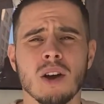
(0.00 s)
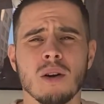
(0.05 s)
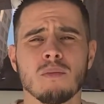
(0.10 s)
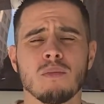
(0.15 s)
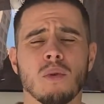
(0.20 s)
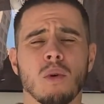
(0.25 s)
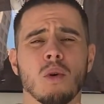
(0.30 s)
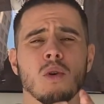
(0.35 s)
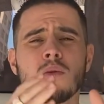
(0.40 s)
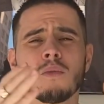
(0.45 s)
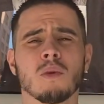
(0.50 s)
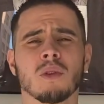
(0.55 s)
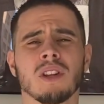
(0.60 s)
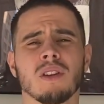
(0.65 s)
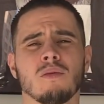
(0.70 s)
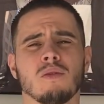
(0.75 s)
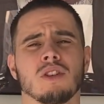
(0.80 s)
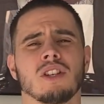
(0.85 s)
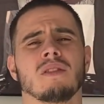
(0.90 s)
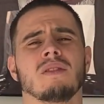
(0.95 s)
pour augmenter
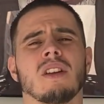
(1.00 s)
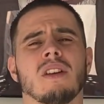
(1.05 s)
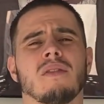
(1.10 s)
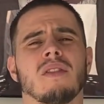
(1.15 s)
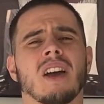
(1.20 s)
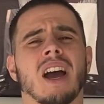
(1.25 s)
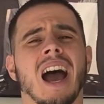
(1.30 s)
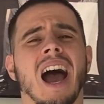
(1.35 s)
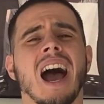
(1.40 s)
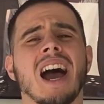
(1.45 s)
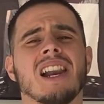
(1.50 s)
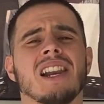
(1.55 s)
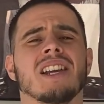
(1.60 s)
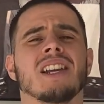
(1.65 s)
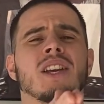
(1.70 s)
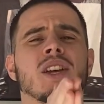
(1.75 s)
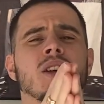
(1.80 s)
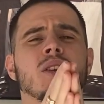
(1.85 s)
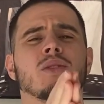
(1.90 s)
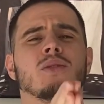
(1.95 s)
vos chiffres d'affaires. Allez
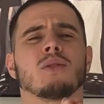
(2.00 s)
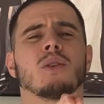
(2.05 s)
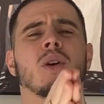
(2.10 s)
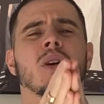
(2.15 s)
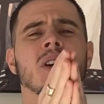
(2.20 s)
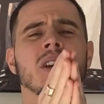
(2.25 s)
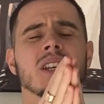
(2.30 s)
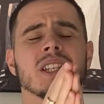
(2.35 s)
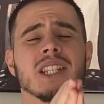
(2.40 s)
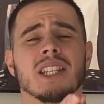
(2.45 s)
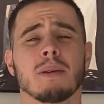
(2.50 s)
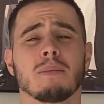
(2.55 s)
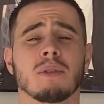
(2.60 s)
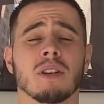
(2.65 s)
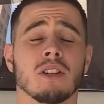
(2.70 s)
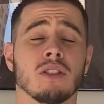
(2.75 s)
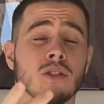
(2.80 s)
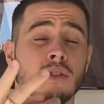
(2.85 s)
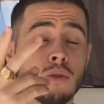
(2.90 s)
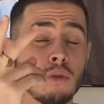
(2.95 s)
sur Snapchat.